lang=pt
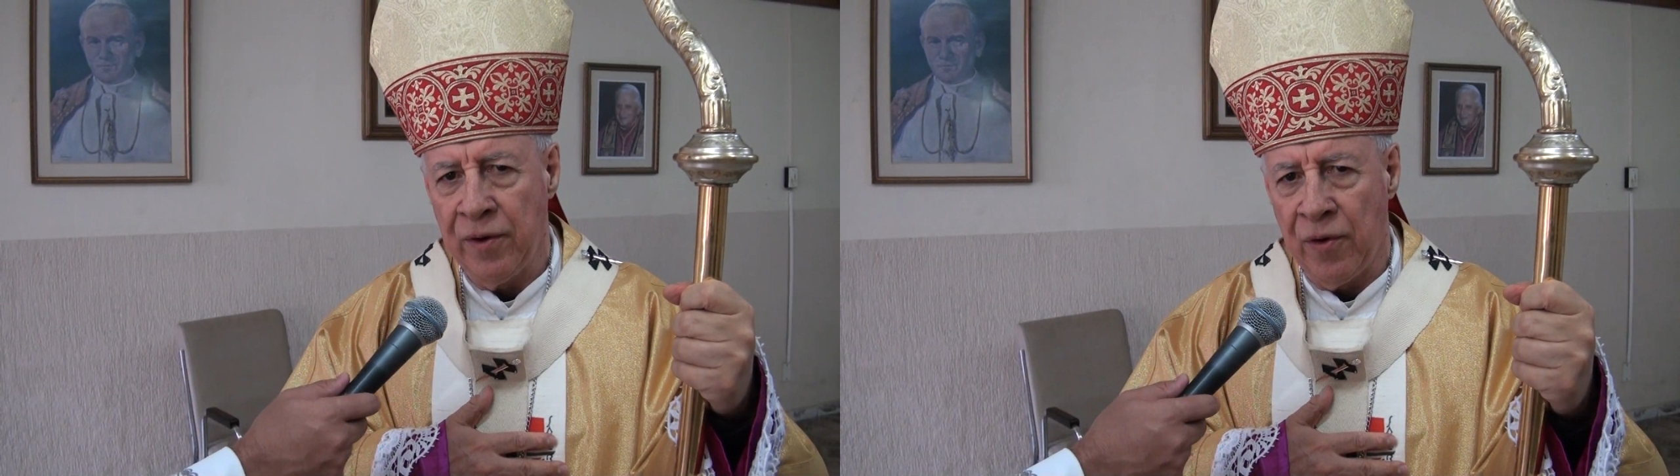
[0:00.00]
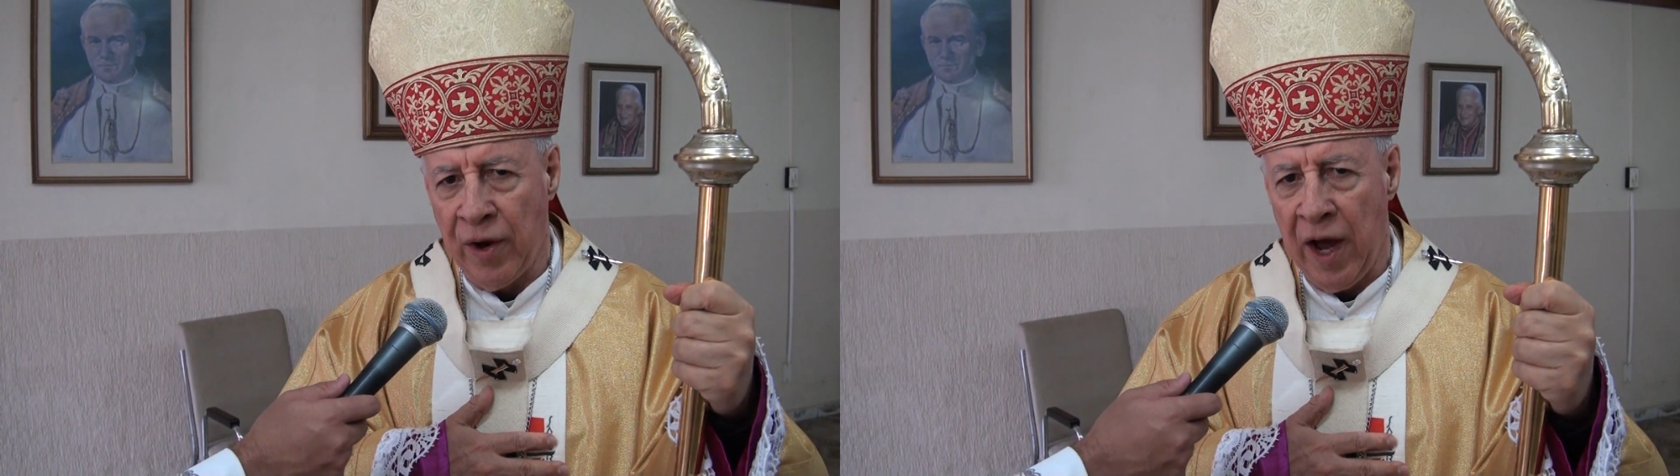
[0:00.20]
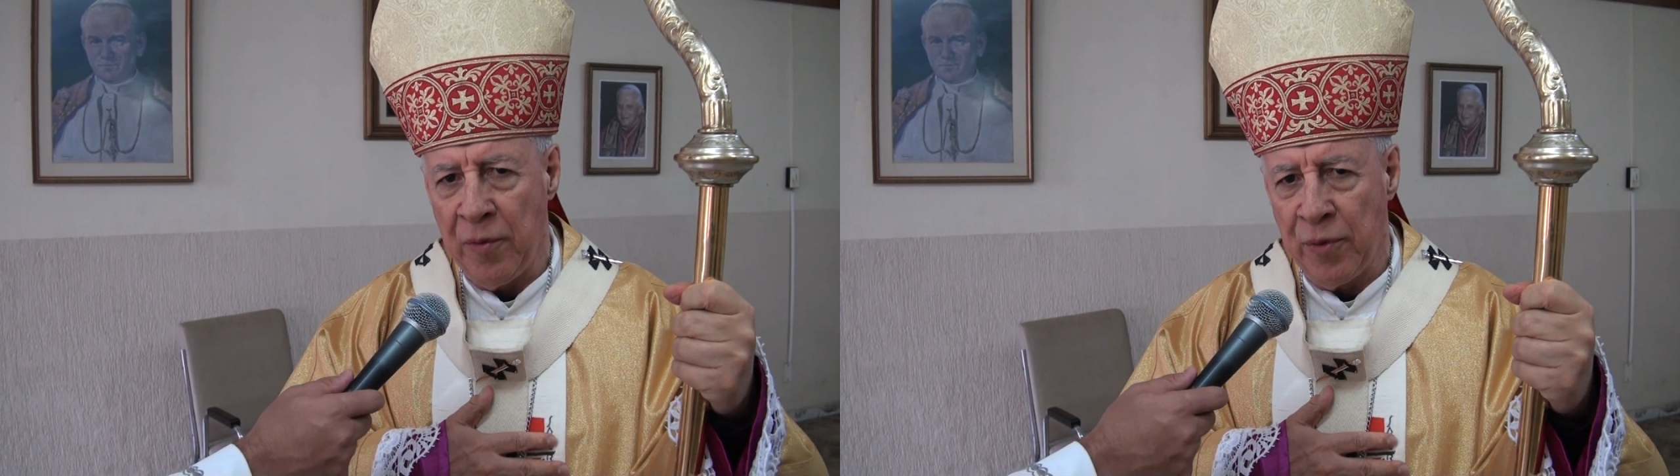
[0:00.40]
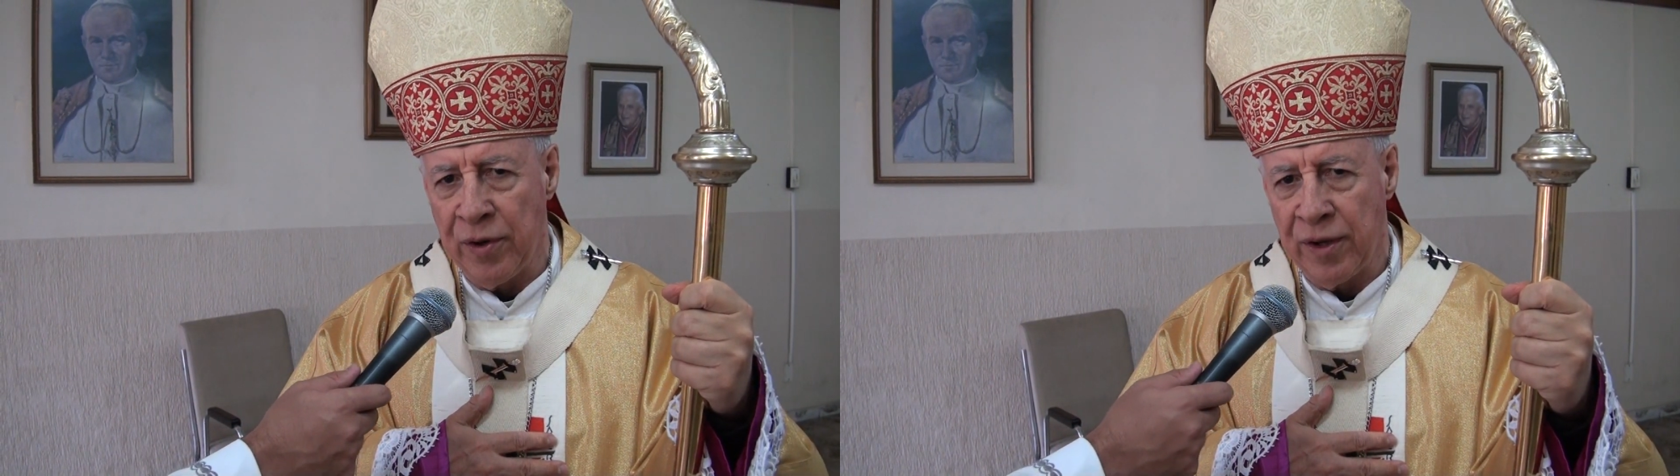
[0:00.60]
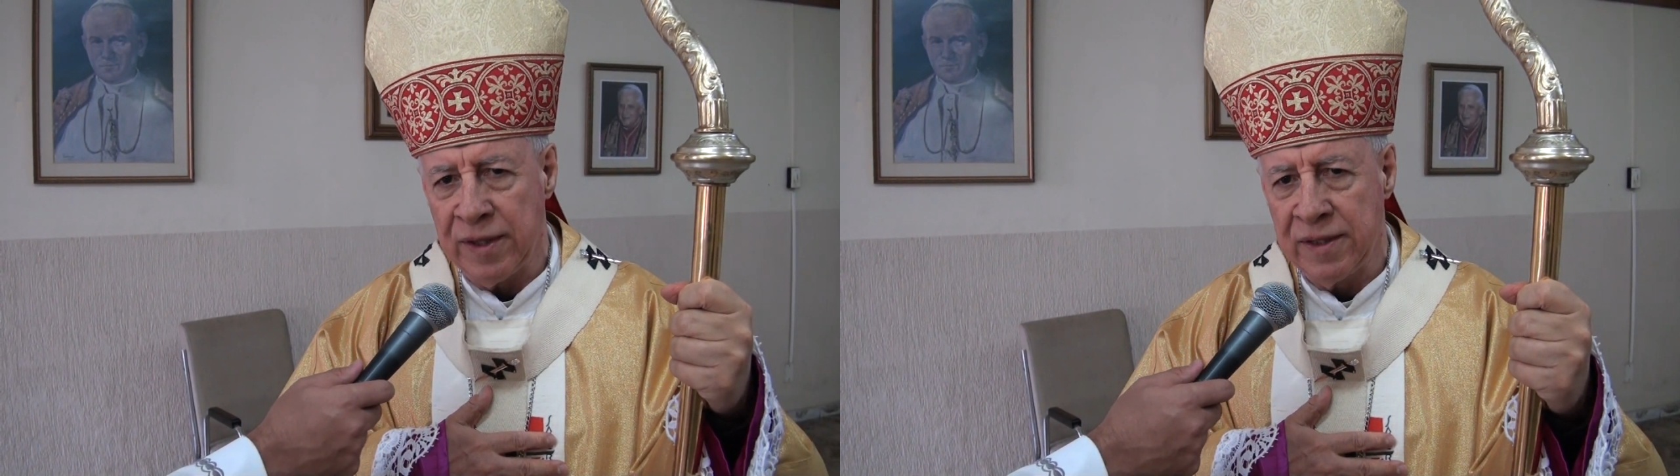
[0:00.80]
rogai por
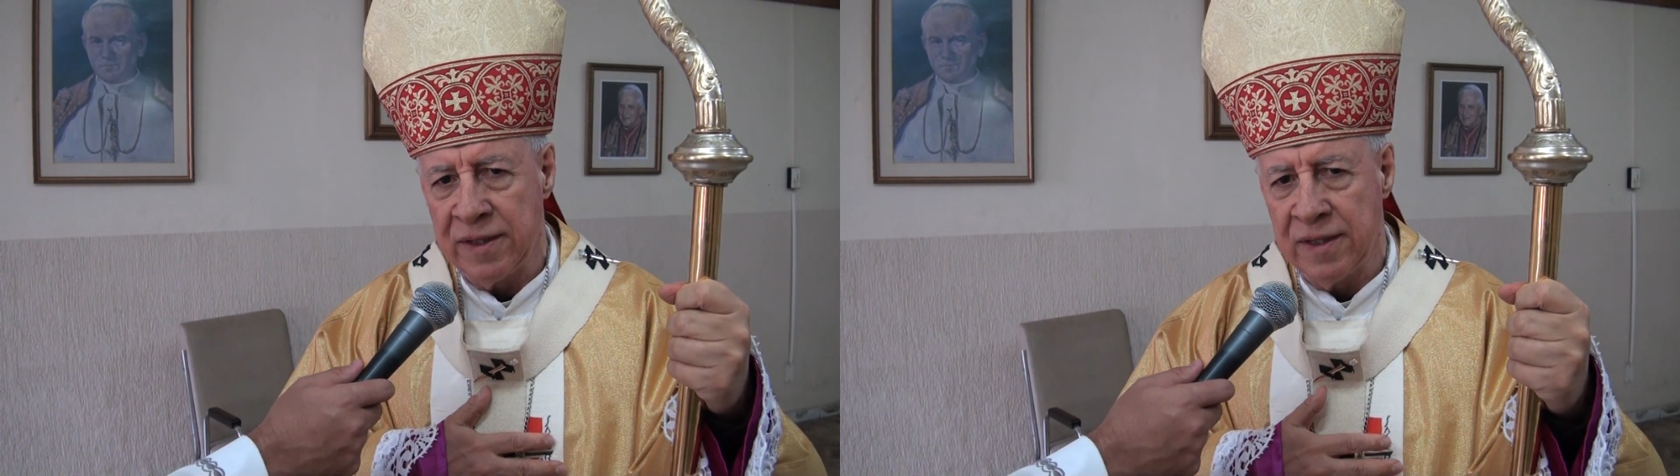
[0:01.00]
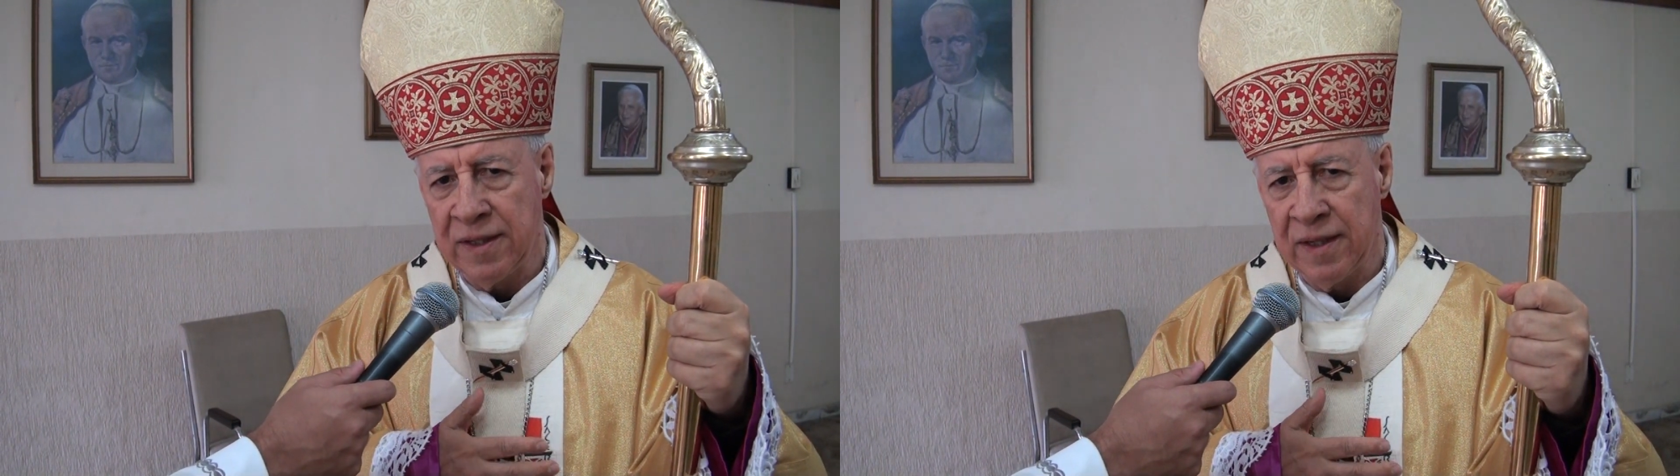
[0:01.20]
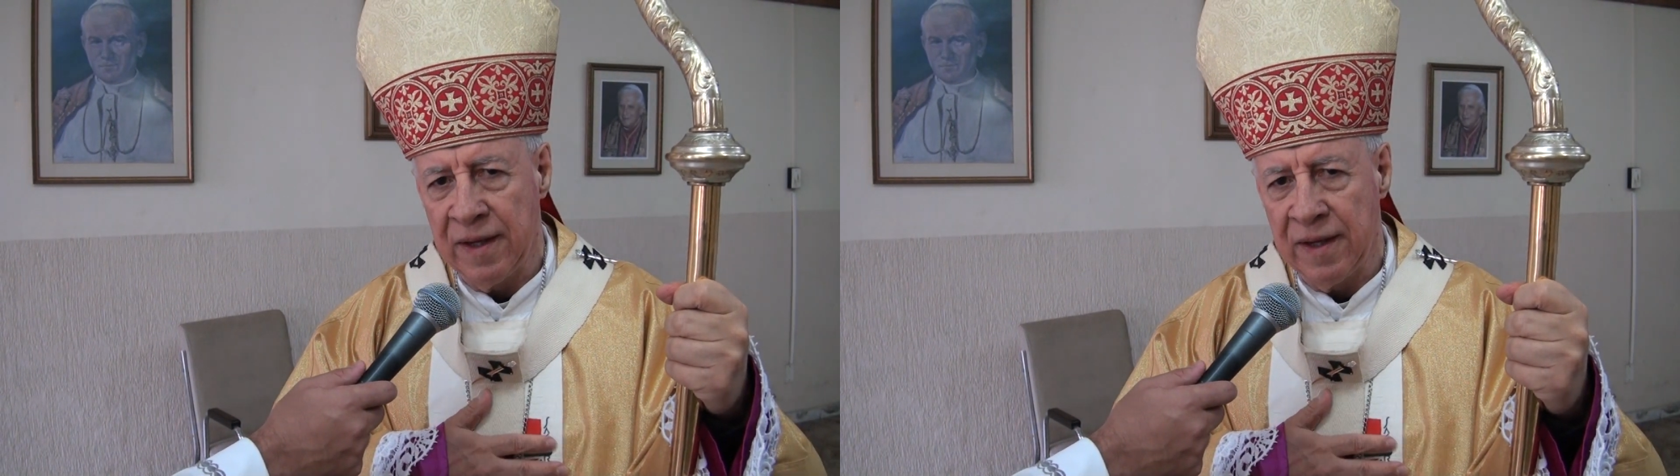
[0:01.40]
nós.